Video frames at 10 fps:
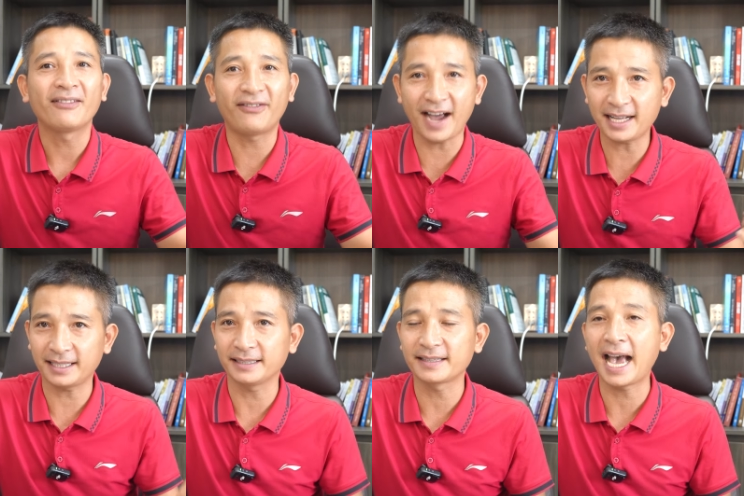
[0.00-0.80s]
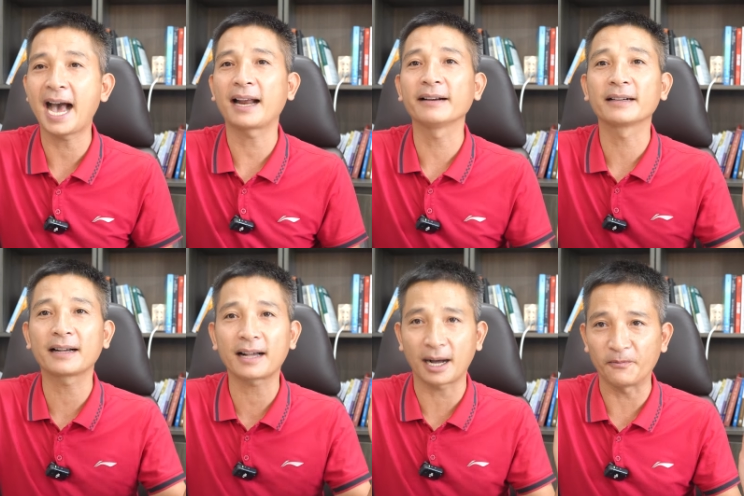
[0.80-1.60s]
và thị xã
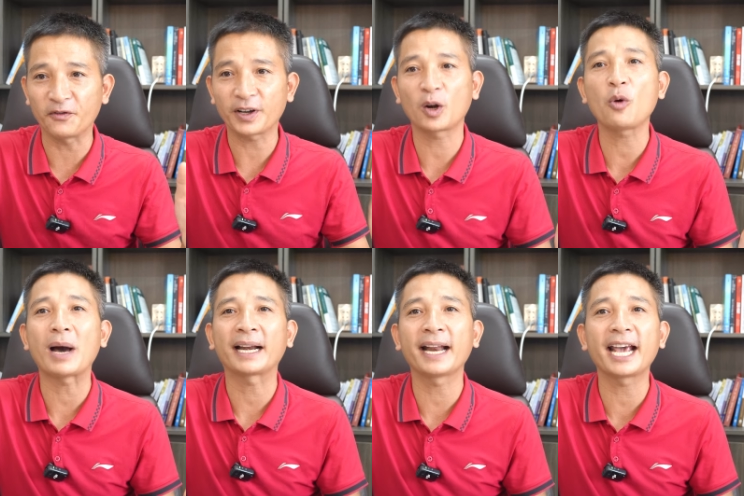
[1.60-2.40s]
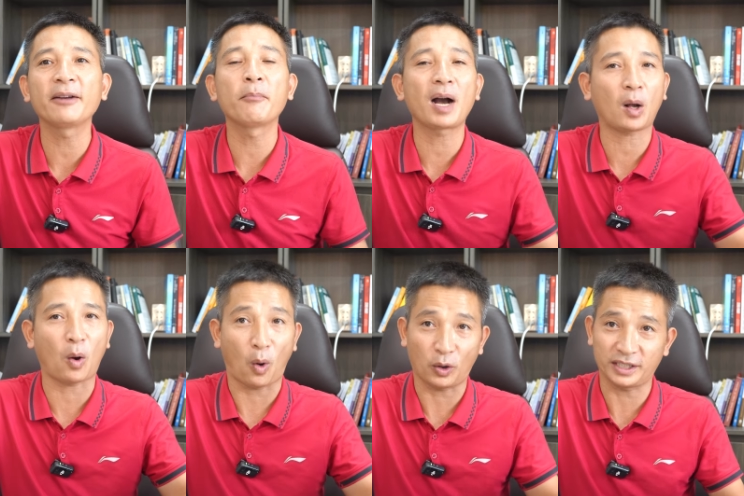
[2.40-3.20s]
được cấm phân lô bán nền mà
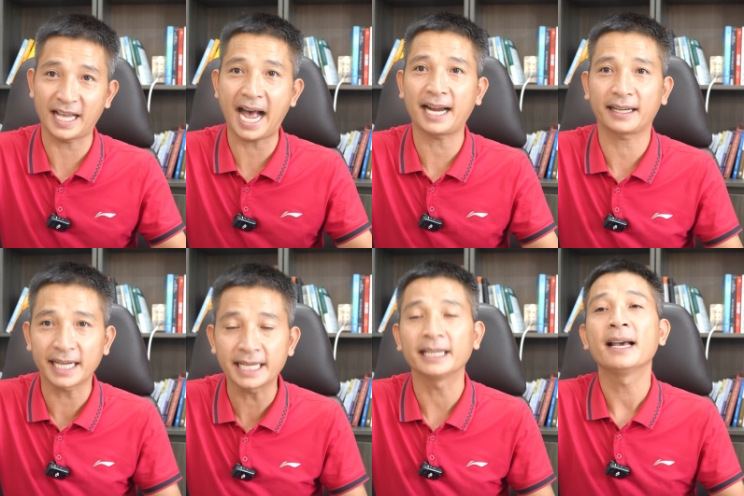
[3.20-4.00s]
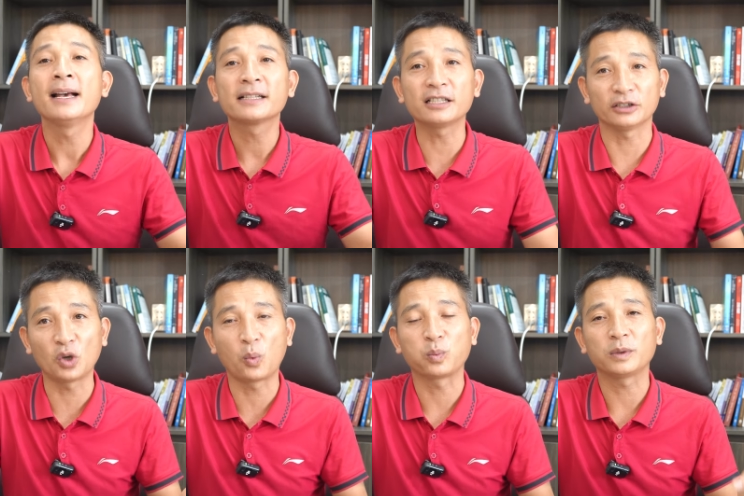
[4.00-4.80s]
có giá trị sử
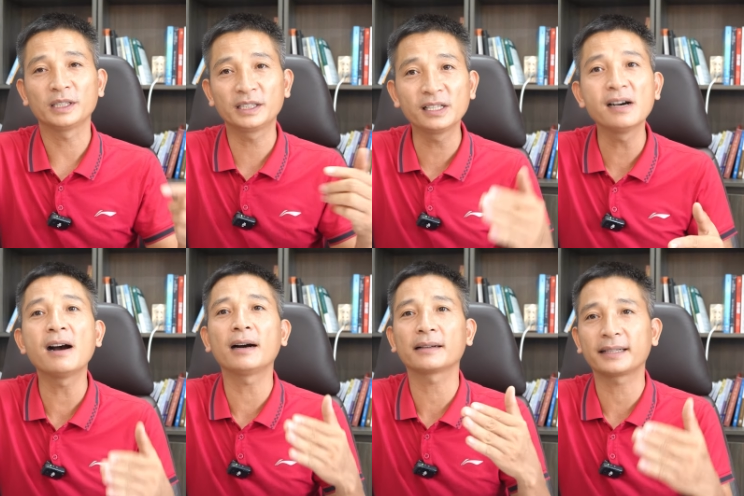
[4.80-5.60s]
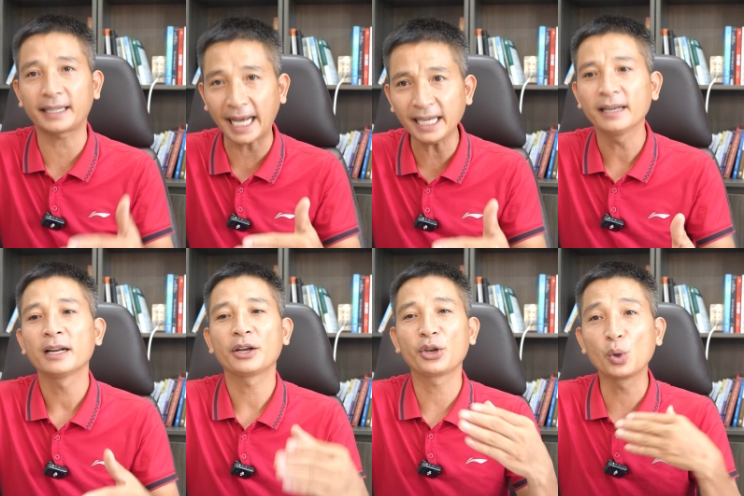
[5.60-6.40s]
dụng dựa trên
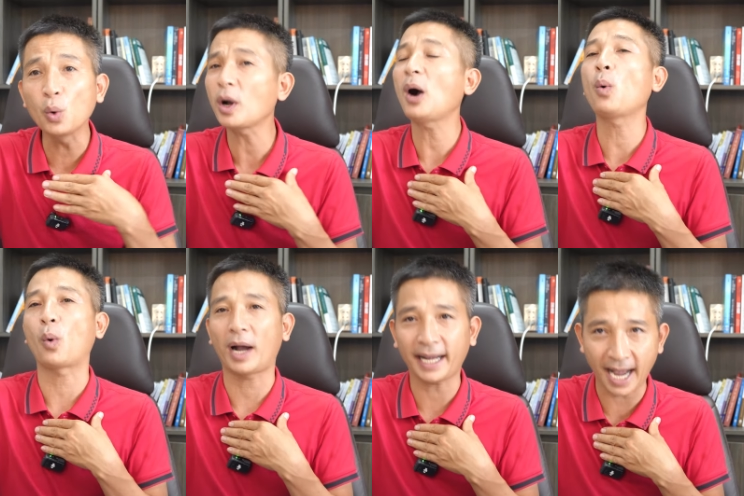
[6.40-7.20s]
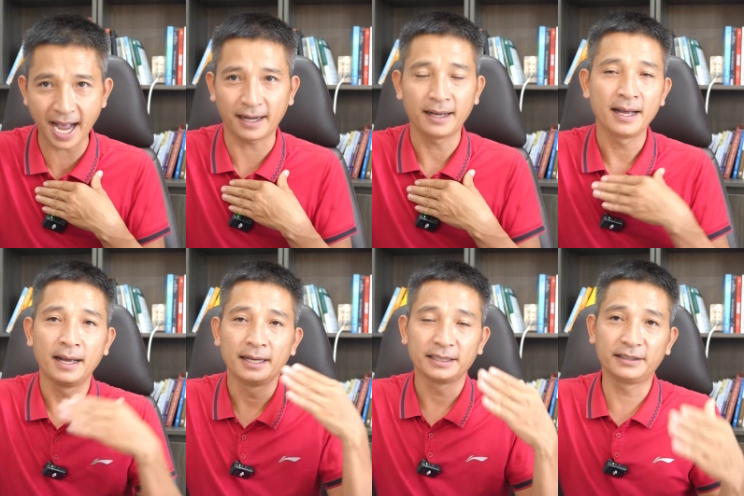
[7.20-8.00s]
nhu cầu của khách hàng,
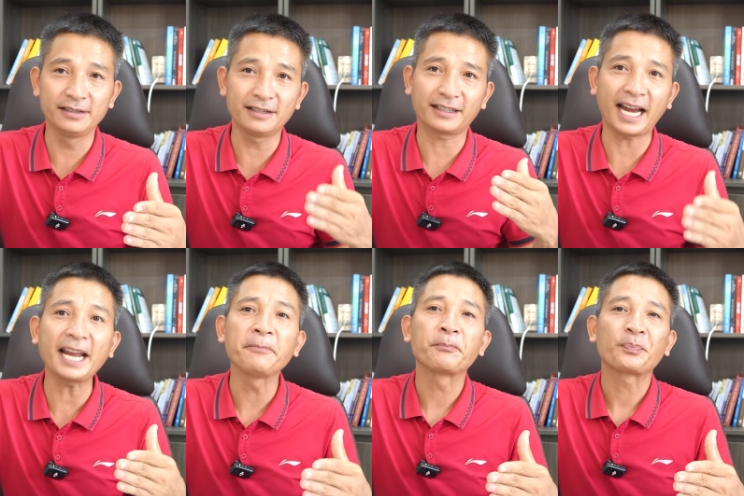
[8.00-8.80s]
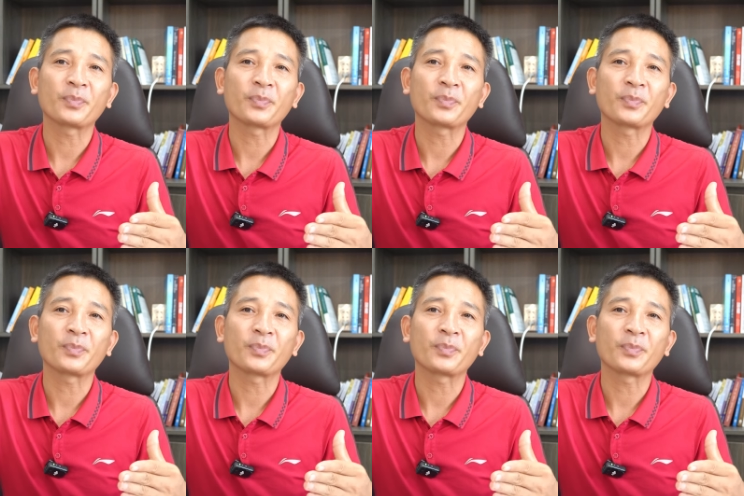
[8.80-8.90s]
dựa trên